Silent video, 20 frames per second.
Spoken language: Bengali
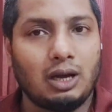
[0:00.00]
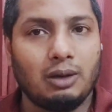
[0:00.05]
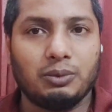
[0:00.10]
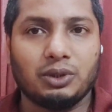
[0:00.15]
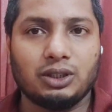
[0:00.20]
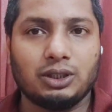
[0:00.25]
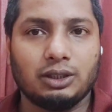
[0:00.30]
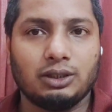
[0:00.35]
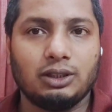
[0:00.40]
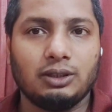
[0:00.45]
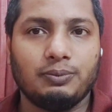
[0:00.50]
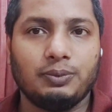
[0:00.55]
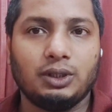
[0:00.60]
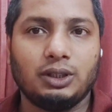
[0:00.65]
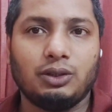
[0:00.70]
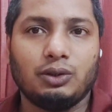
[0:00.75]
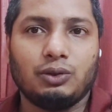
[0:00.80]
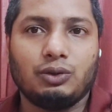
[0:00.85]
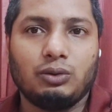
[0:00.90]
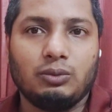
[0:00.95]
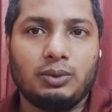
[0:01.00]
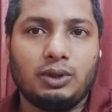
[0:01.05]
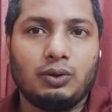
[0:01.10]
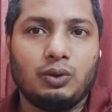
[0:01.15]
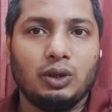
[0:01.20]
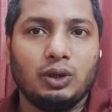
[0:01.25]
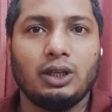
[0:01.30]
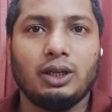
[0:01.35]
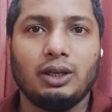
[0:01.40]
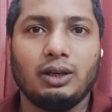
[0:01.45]
আমার সাথে আপনাদের হয়তো বা
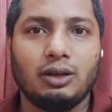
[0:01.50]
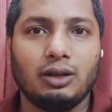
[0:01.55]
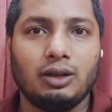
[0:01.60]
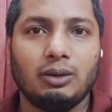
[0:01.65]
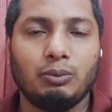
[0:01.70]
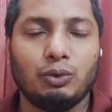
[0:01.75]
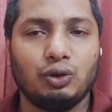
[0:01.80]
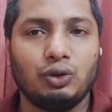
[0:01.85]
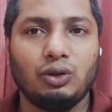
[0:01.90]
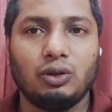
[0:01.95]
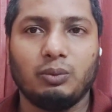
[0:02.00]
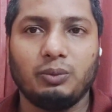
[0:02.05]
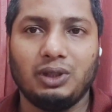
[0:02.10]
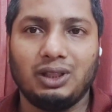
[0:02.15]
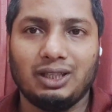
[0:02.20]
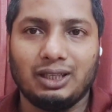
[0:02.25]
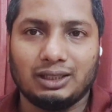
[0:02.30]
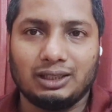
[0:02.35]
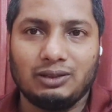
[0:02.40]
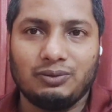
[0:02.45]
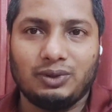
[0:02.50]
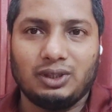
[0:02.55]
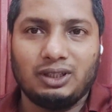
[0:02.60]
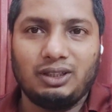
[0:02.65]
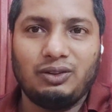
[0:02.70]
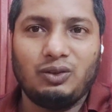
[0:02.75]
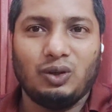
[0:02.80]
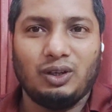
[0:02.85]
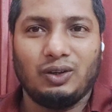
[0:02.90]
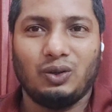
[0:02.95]
অনেকের মতের অমিল থাকতে পারে
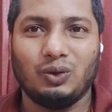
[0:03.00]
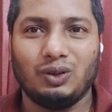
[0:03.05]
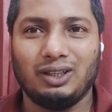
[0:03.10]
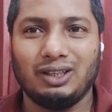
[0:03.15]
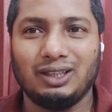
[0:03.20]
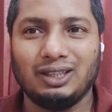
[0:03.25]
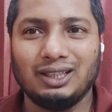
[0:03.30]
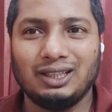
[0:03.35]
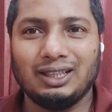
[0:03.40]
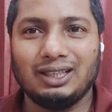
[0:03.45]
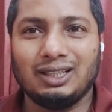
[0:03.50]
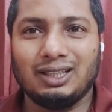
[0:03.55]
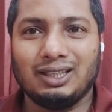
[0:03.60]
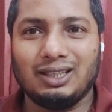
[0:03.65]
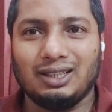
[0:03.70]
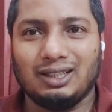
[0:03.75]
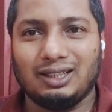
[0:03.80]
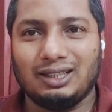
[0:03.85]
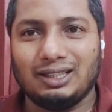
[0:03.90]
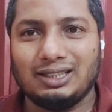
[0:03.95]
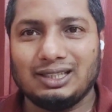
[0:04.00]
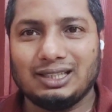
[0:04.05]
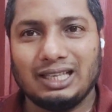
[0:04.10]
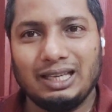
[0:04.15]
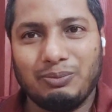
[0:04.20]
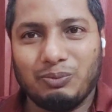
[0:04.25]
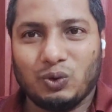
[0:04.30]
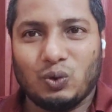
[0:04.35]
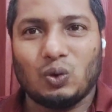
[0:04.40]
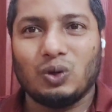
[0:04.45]
দয়া করে
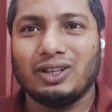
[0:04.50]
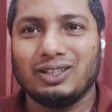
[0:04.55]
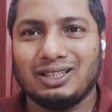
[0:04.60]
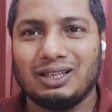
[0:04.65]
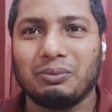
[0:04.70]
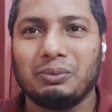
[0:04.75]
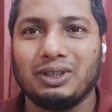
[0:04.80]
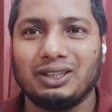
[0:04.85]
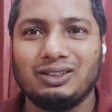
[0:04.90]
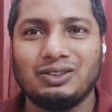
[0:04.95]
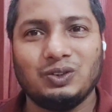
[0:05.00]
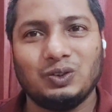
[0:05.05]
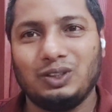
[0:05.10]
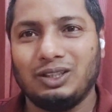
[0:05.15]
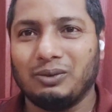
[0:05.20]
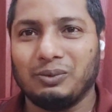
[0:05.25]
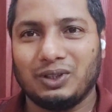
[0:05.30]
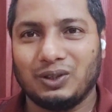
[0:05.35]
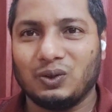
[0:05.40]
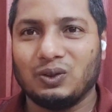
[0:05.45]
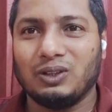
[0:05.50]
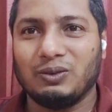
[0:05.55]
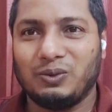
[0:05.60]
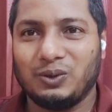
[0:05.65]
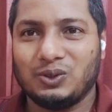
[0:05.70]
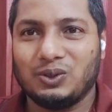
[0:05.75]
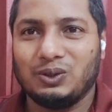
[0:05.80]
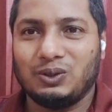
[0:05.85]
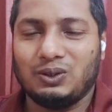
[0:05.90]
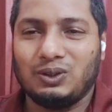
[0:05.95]
স্কিপ করে যাবেন যদি আমার কথা
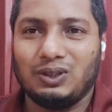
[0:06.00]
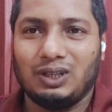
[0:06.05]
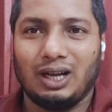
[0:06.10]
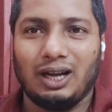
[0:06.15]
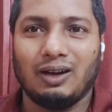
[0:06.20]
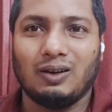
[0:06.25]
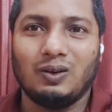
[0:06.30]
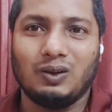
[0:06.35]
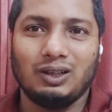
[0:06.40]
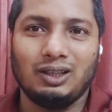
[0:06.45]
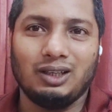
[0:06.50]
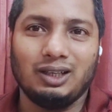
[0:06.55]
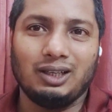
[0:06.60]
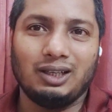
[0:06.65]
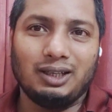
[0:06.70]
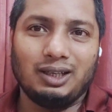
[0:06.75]
পছন্দ না হয়